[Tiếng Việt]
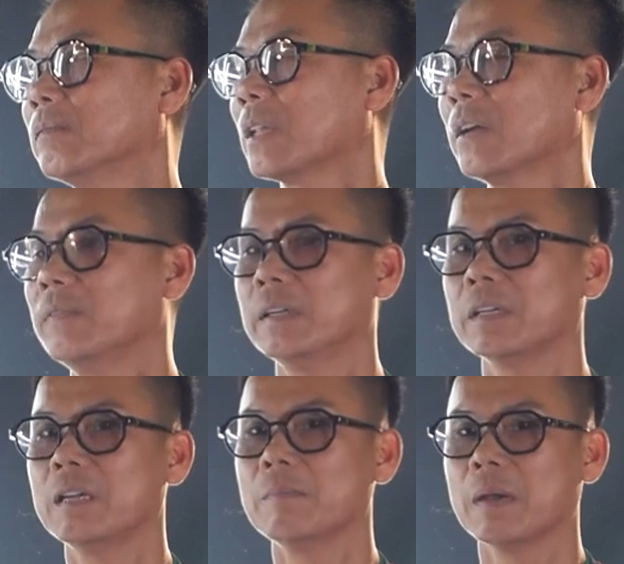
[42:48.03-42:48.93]
Tại vì
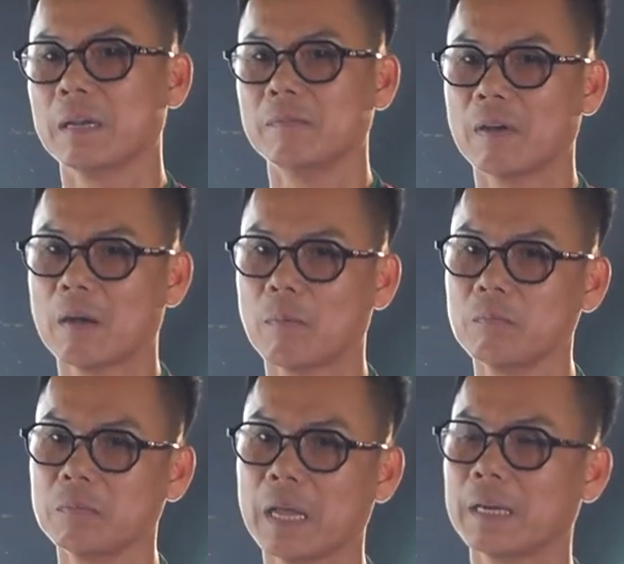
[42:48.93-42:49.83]
khi mà anh vào
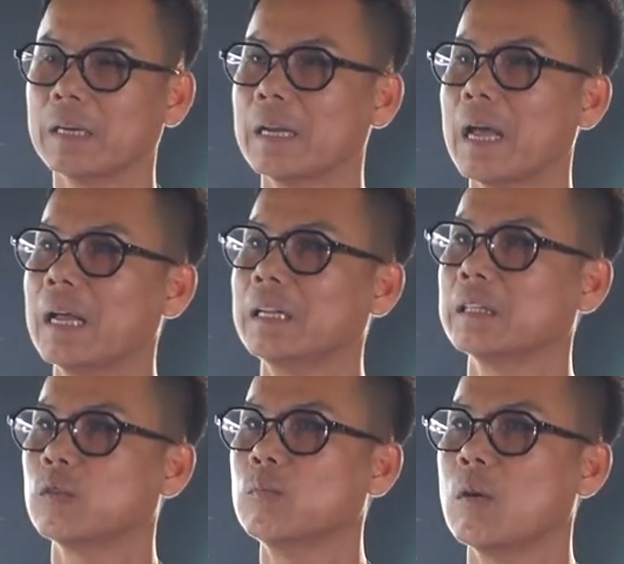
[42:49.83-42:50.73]
bóng nhanh anh đá thì
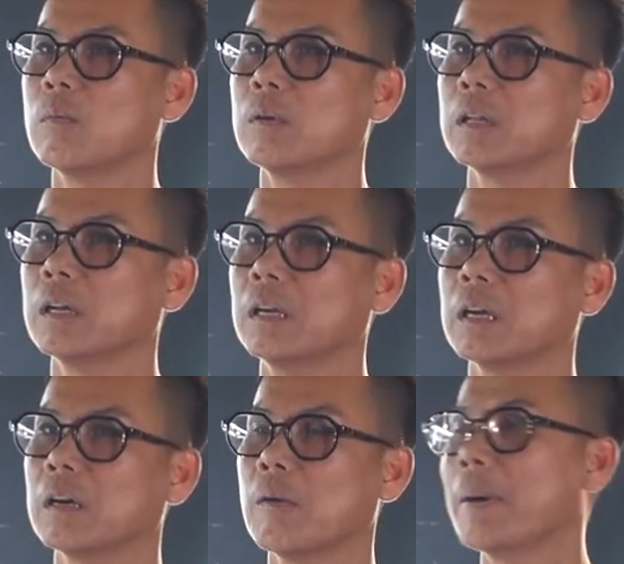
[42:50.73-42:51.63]
thủ môn có thể
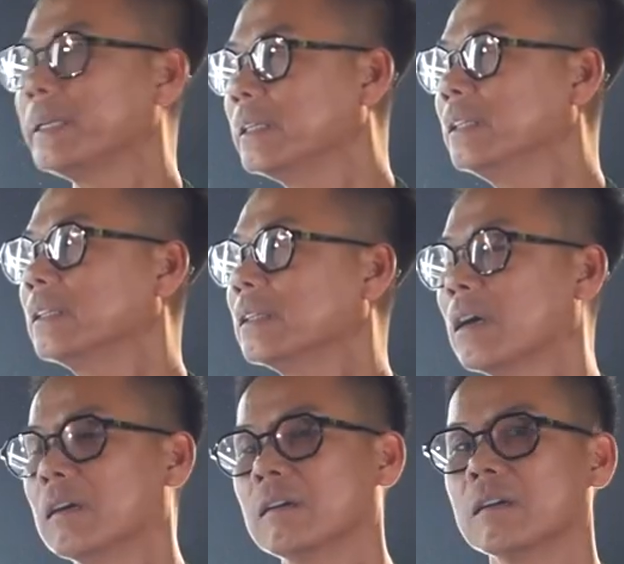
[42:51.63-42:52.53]
là họ bay trước,
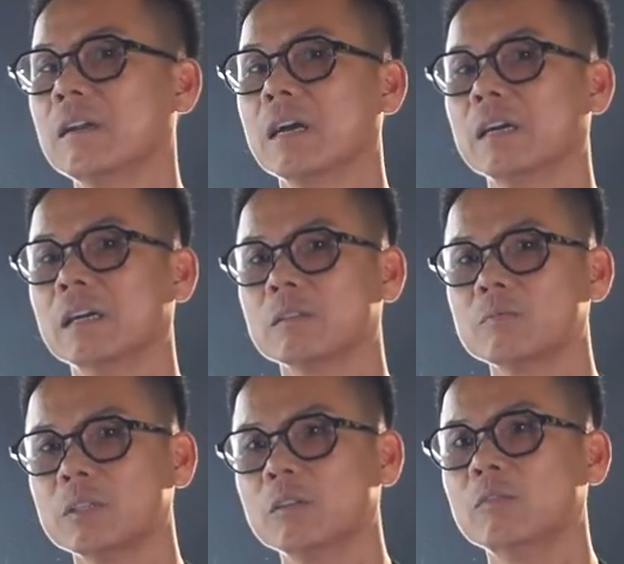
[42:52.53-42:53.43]
họ có lợi hơn
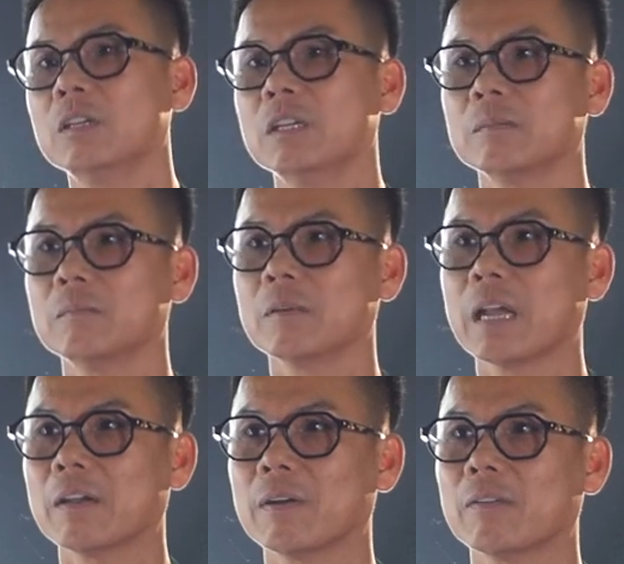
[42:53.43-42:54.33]
chút xíu, nhưng mà
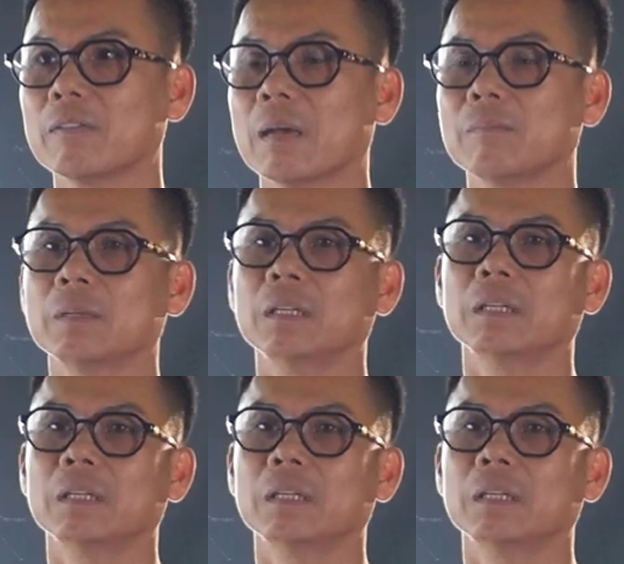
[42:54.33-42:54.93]
càng vào chậm.